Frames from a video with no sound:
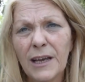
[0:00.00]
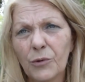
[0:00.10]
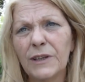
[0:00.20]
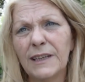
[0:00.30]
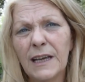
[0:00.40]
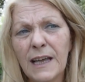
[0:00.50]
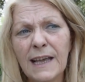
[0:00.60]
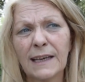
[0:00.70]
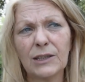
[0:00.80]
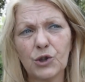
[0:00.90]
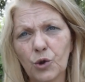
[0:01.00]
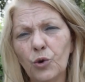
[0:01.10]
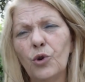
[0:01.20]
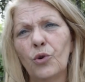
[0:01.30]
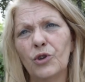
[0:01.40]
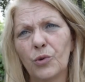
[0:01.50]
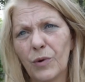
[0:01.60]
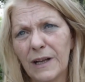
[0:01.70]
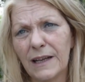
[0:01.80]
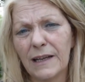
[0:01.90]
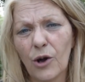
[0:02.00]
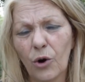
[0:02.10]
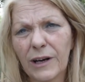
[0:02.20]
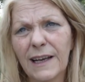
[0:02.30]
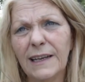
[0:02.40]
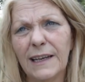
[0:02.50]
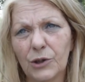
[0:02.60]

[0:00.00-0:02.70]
quindi che sono gli, quegli organi